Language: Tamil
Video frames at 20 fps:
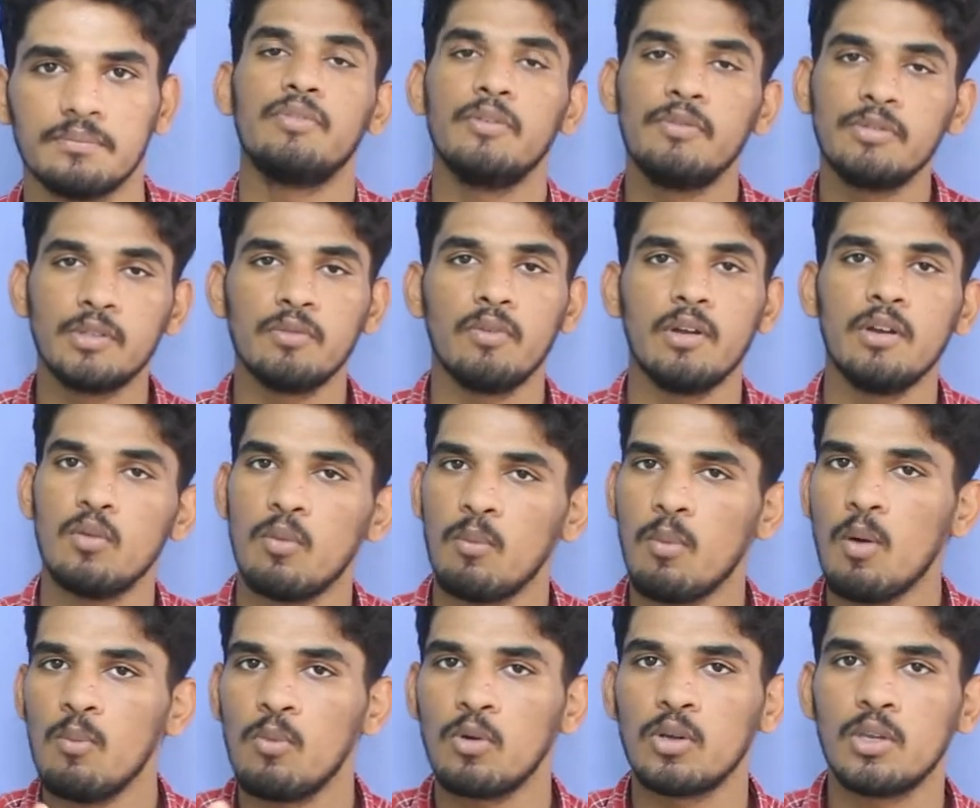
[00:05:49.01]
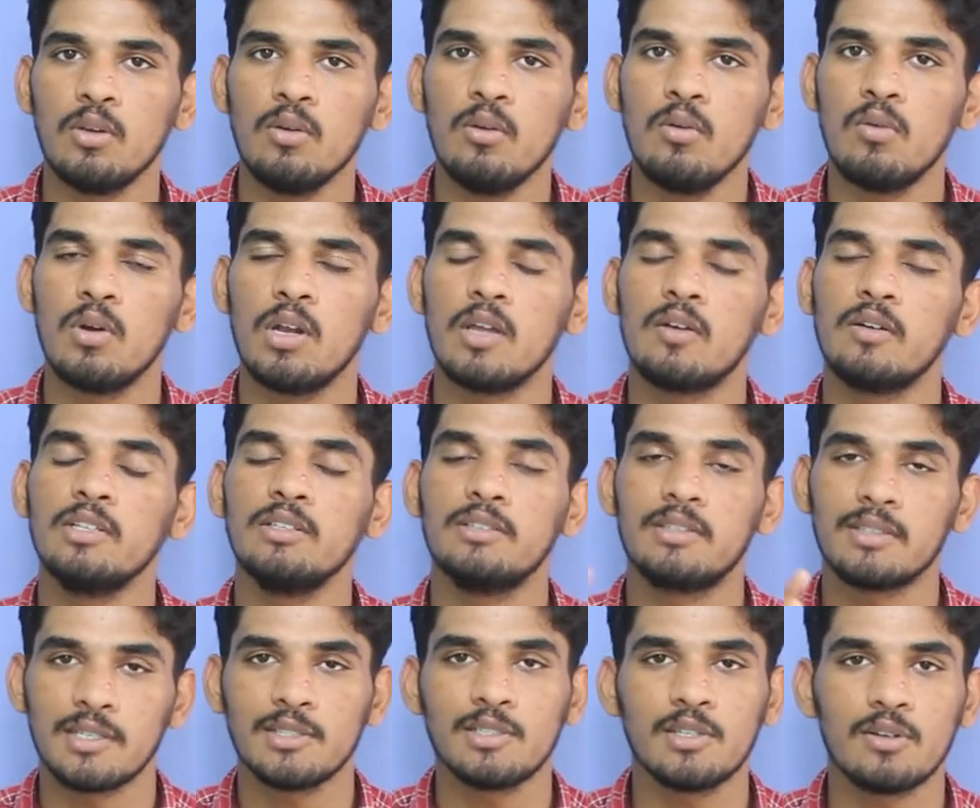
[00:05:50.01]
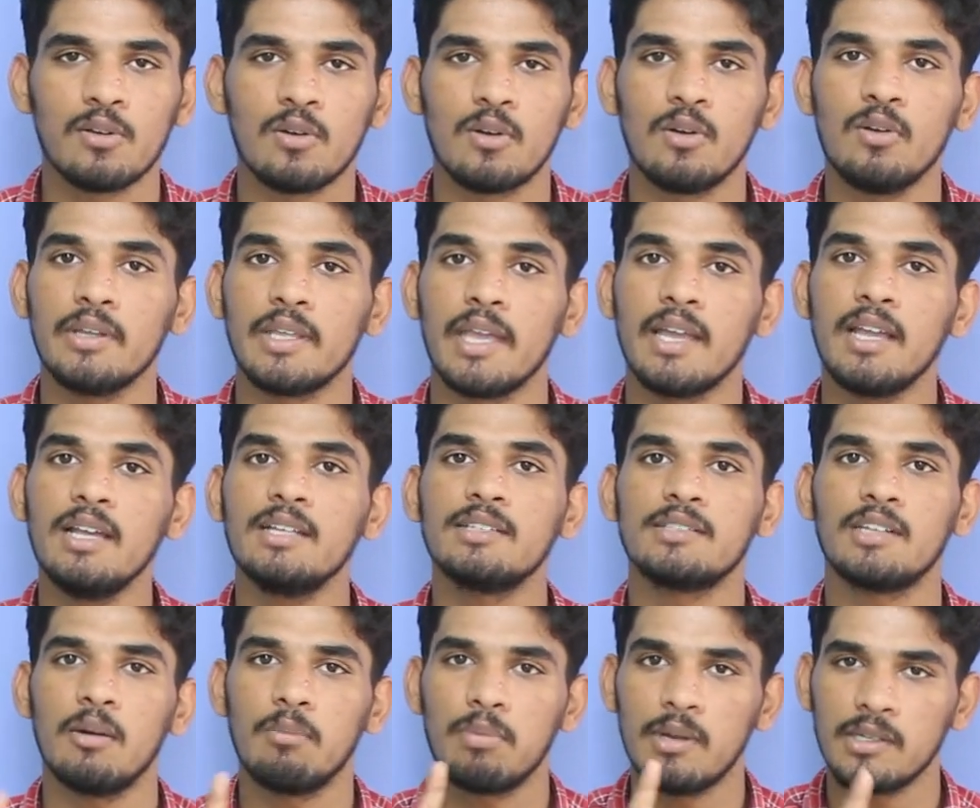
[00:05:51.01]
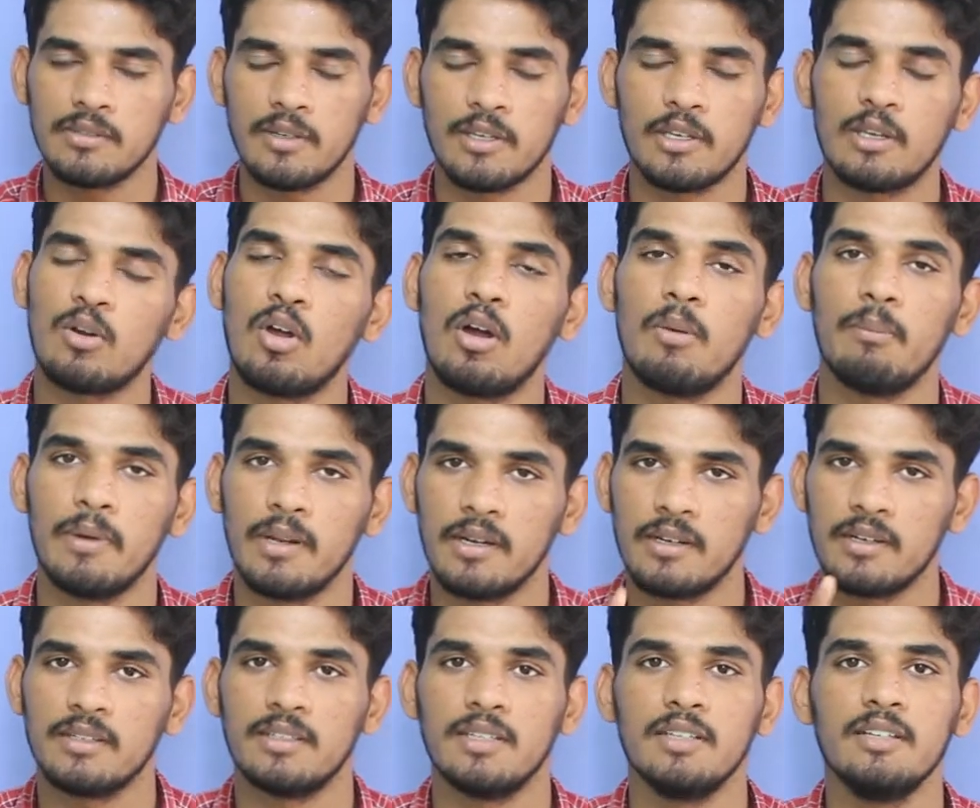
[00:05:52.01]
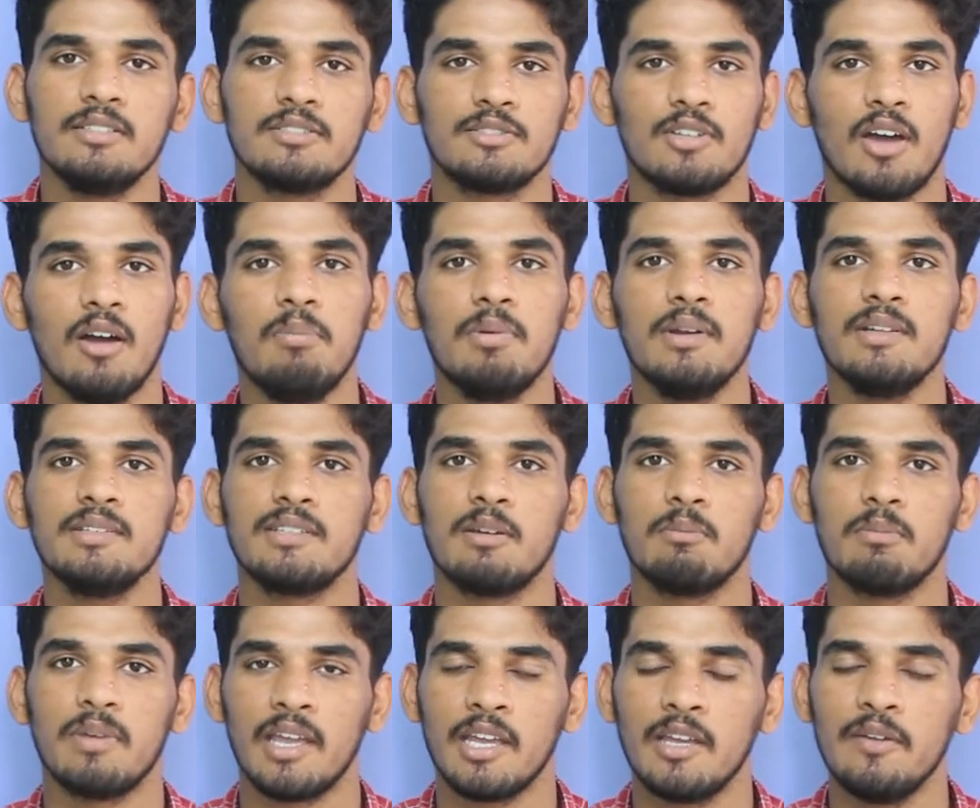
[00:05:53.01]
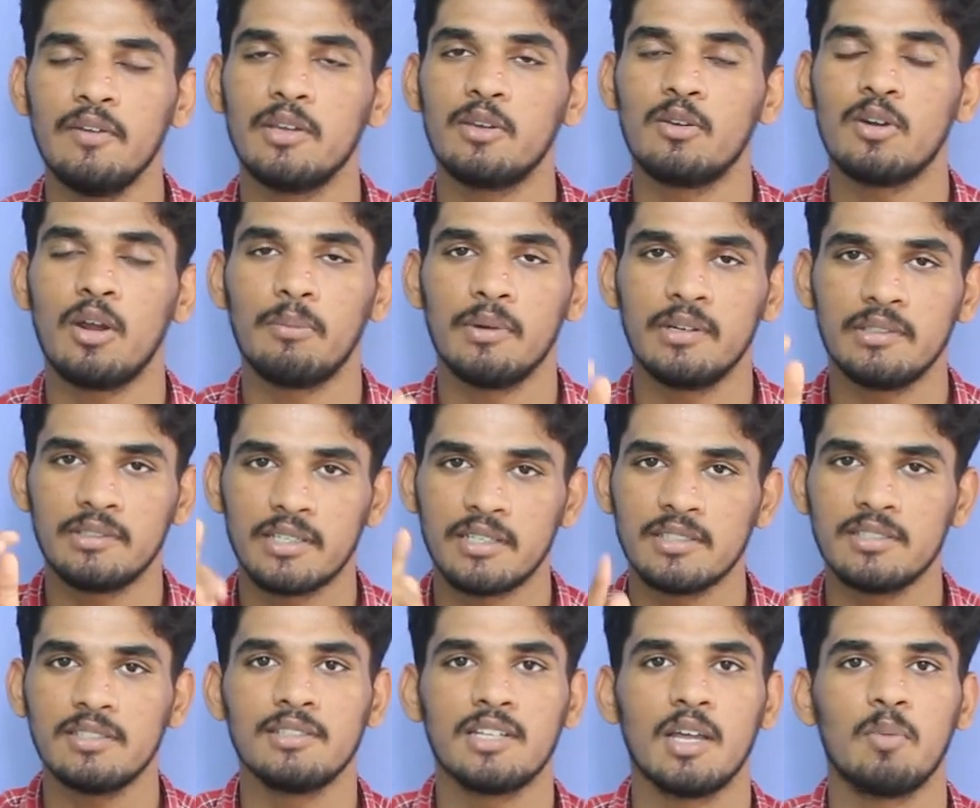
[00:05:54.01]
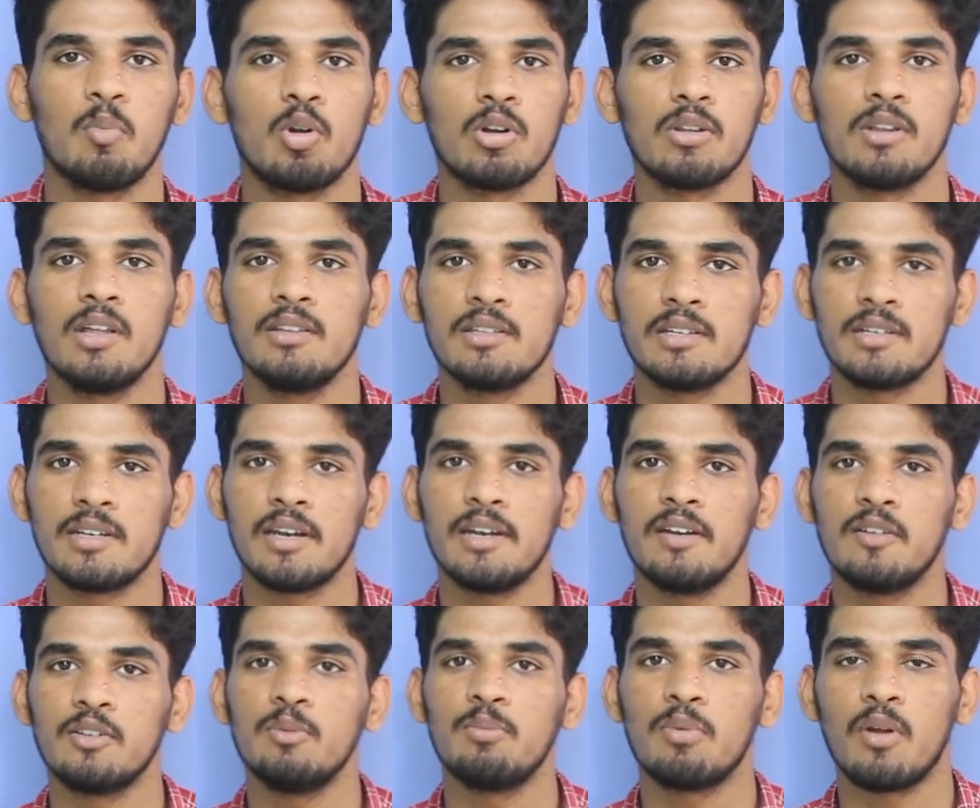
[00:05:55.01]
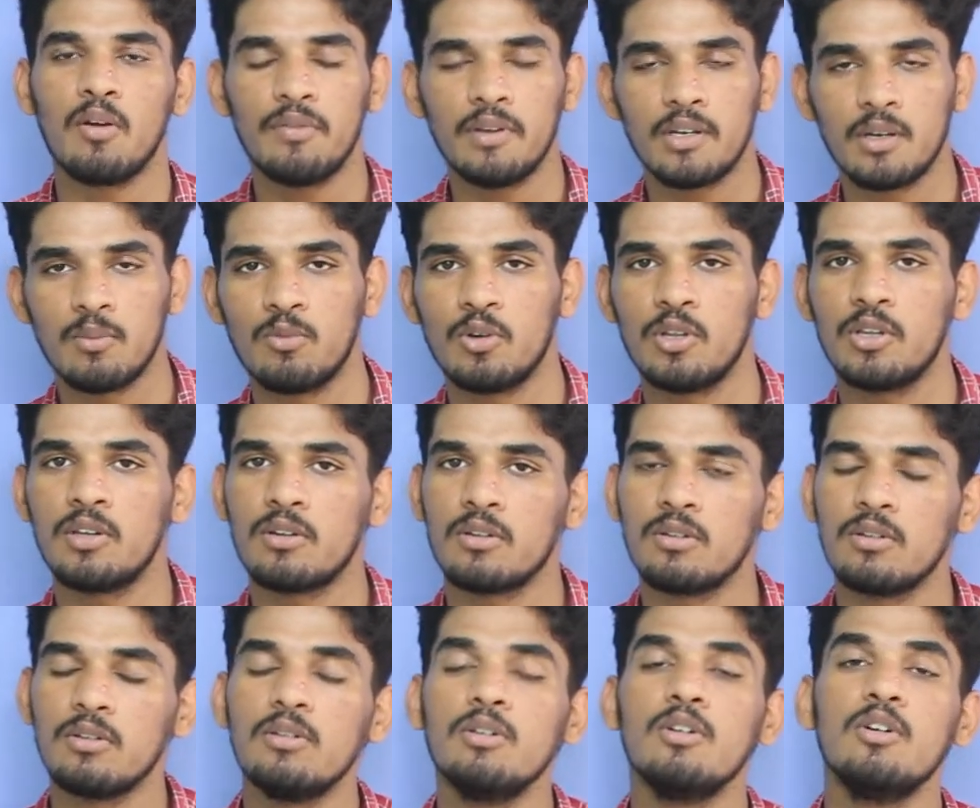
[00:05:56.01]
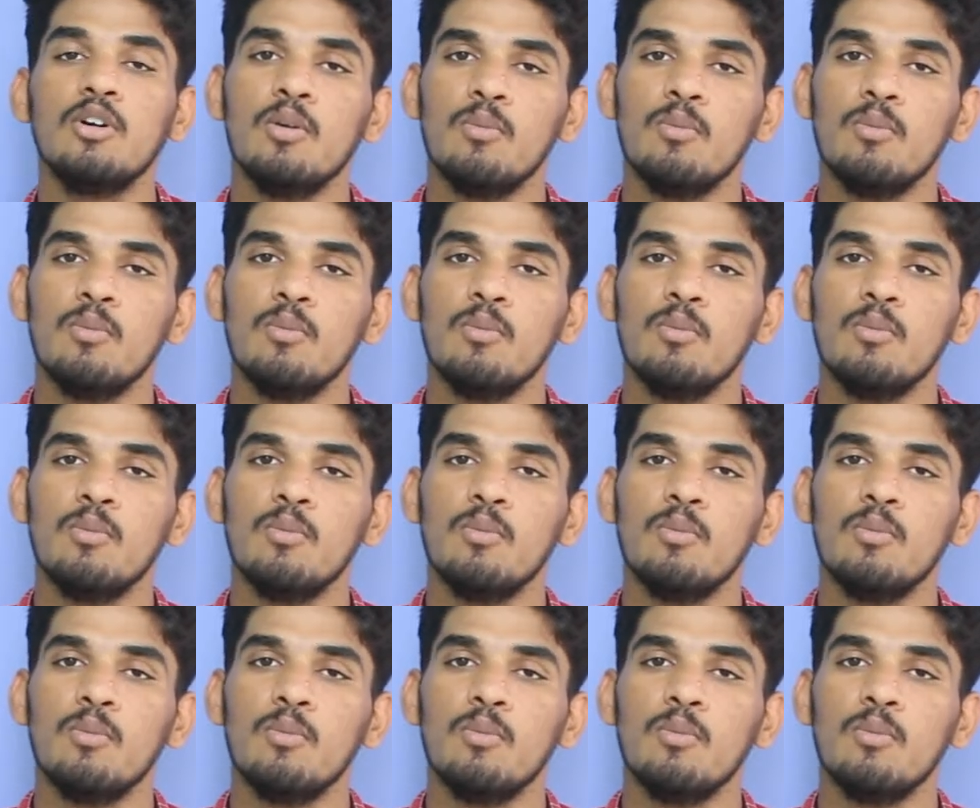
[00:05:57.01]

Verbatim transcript: ஃபிஃப்த்து மேலே ரொம்ப முக்கியம் உங்களுக்கு வந்து தெரிஞ்சிருக்கணும் எங்கே ஸ்டாப் லாஸ் வைக்கிறோம் அப்படின்றத ஸ்டாப் லாஸ் நம்ம எங்கே வைக்கிறோம் அப்படின்னு தெரிஞ்சிருந்தால் மட்டும்தான் இந்த ட்ரேட் வந்து ப்ராஃபிட்டில் முடிகிறதும்